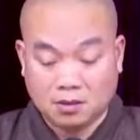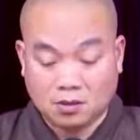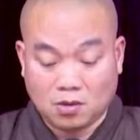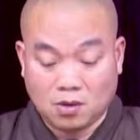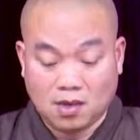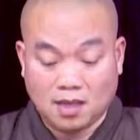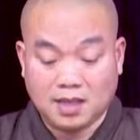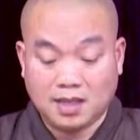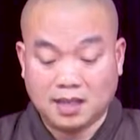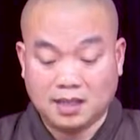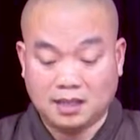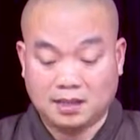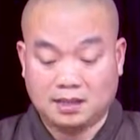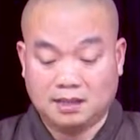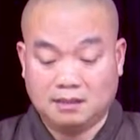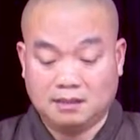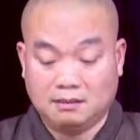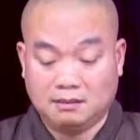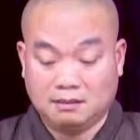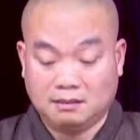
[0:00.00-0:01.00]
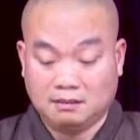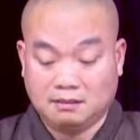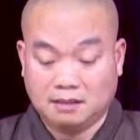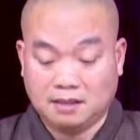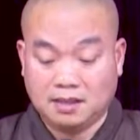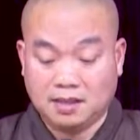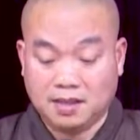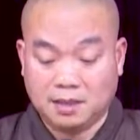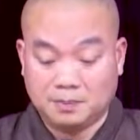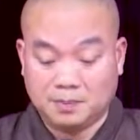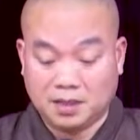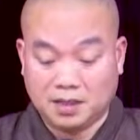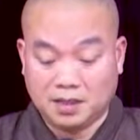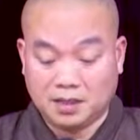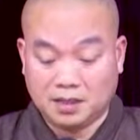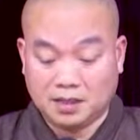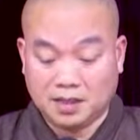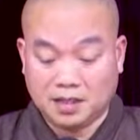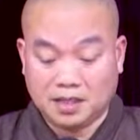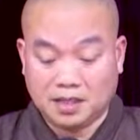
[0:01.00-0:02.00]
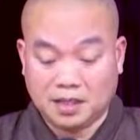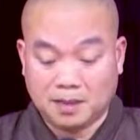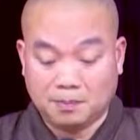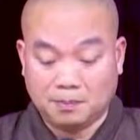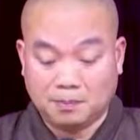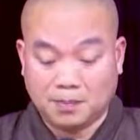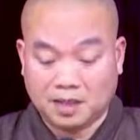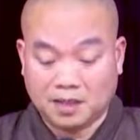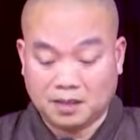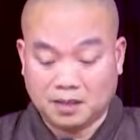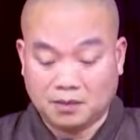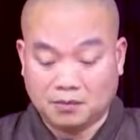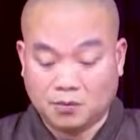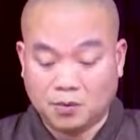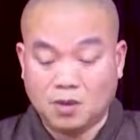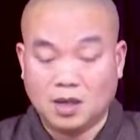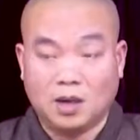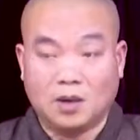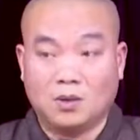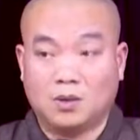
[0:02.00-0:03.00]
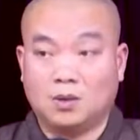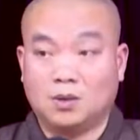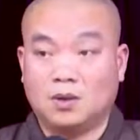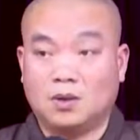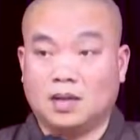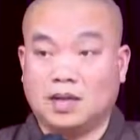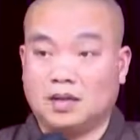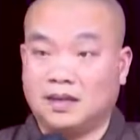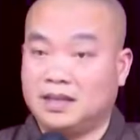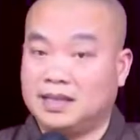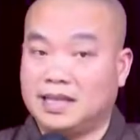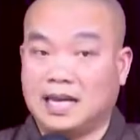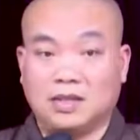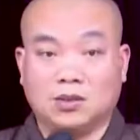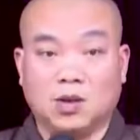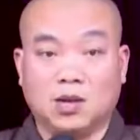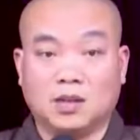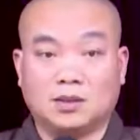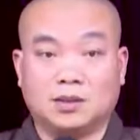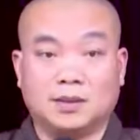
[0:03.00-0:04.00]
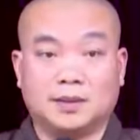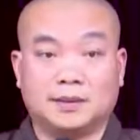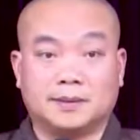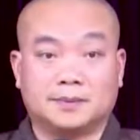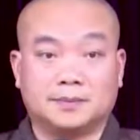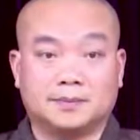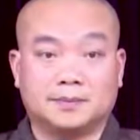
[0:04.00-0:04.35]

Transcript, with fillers: Còn ở đây, cái nghiệp gì? Cái nghiệp mà vô lậu là nó giải thoát thôi.